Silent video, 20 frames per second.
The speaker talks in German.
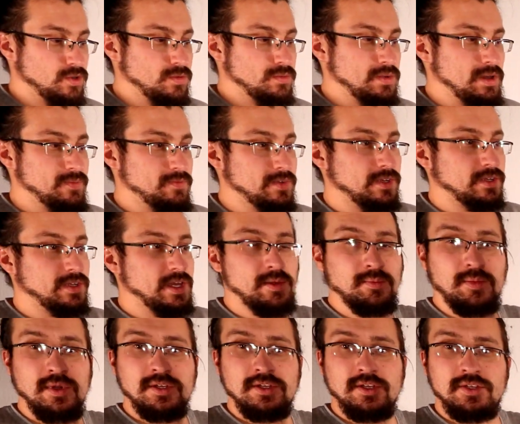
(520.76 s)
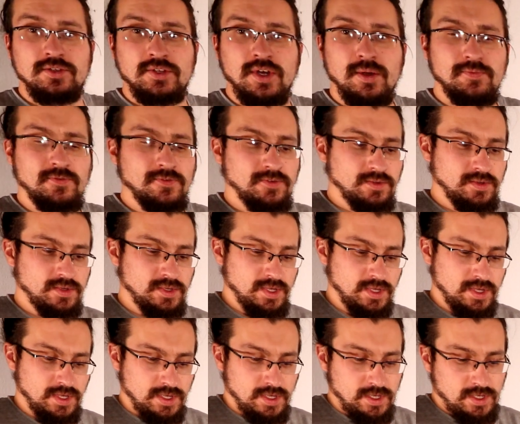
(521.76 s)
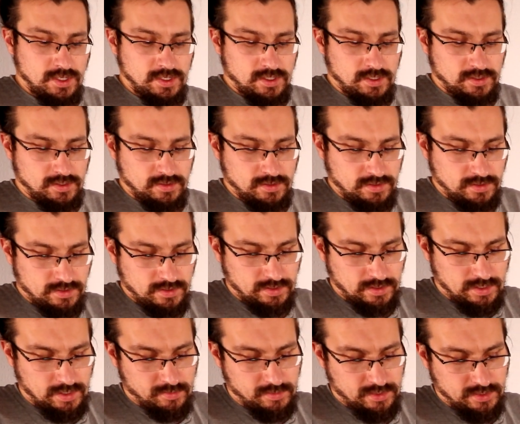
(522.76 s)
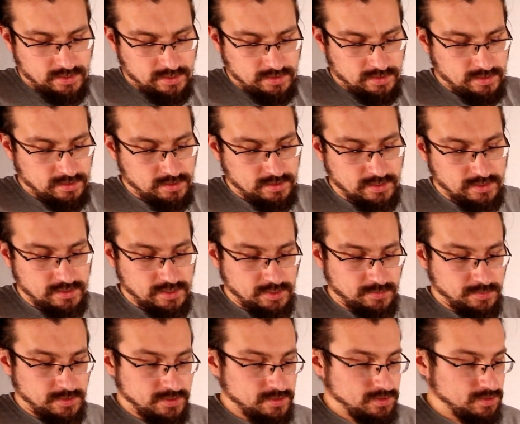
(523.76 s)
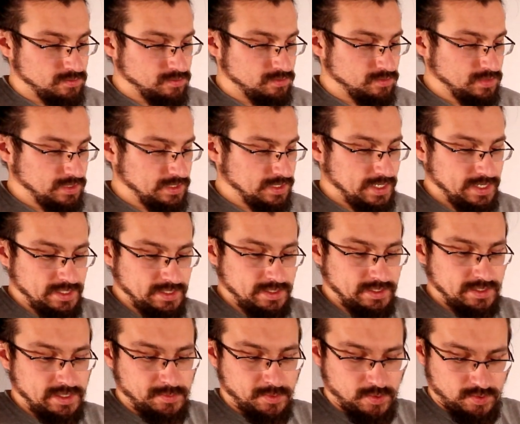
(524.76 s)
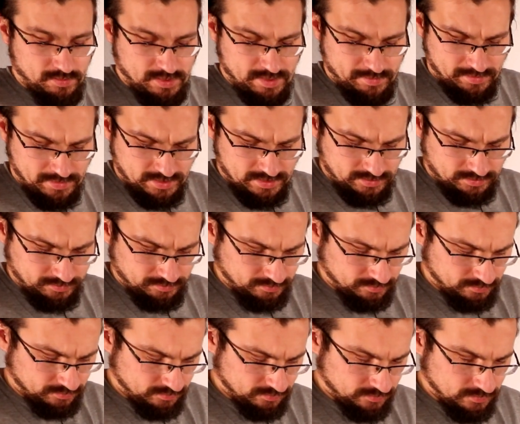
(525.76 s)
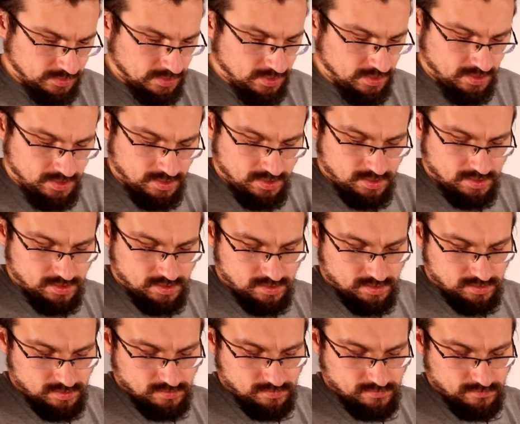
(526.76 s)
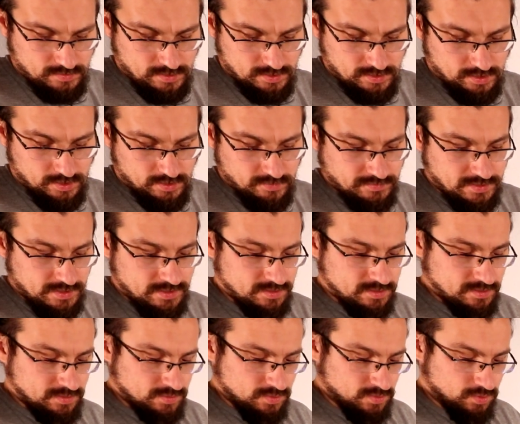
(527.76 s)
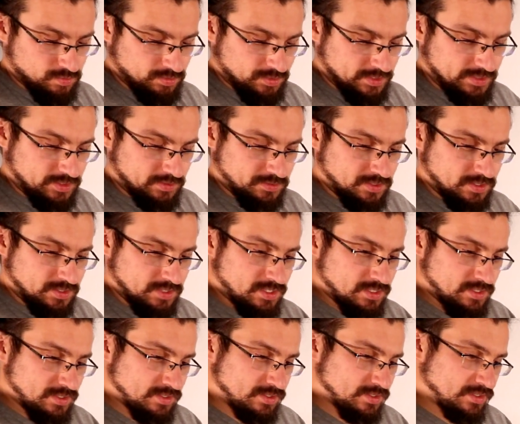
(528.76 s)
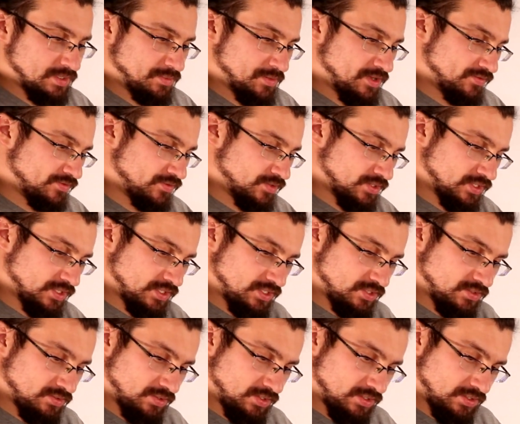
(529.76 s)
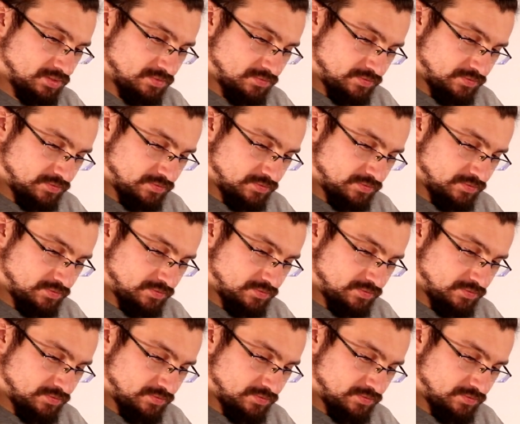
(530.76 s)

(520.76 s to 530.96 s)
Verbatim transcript: oben haben wir dann einmal den Topf. Dann kann man das halt immer zum Reinigen einmal oben abmachen. Wieder draufsetzen. Hier oben gleich auch die Skimmer-Vorrichtung.